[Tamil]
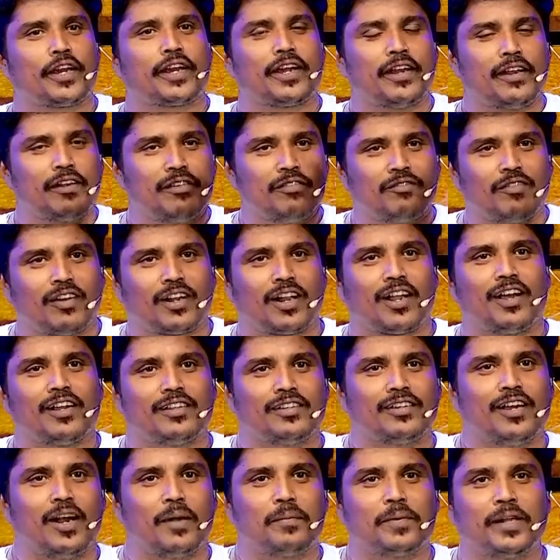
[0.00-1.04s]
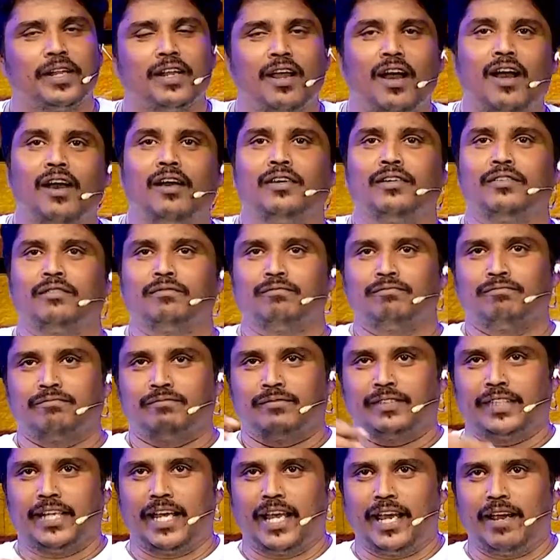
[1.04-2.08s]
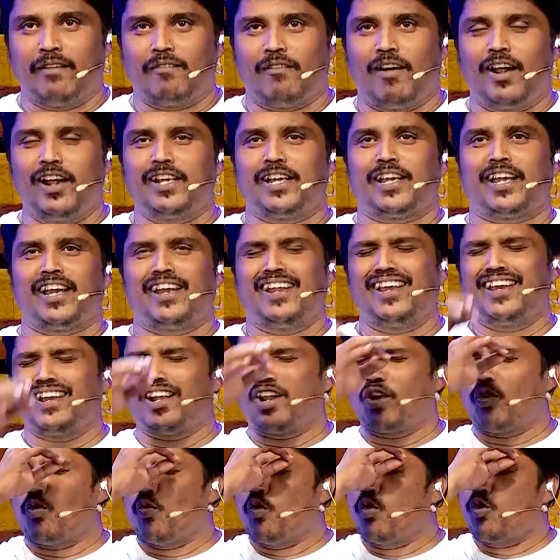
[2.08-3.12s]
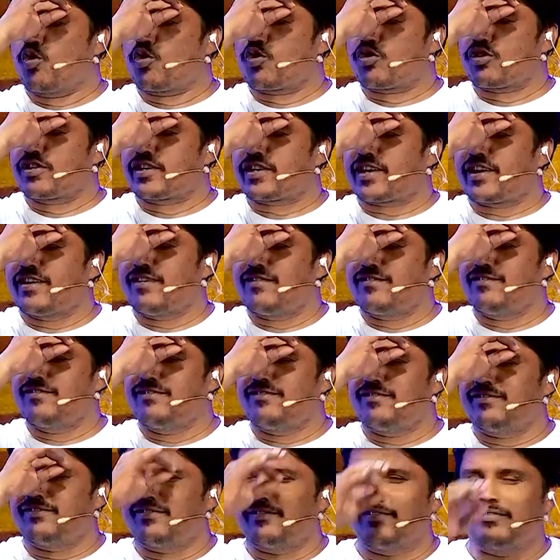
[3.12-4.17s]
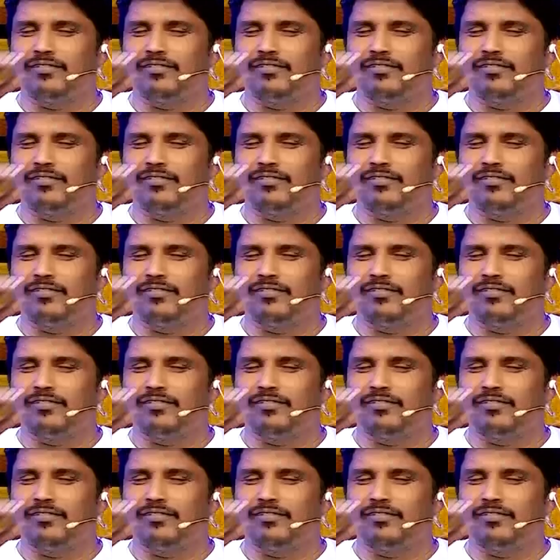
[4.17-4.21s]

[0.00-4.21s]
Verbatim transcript: கேடும் வராது அப்படின்னா என் வாழ்க்கையில் எனக்கு ஒரு கேடும்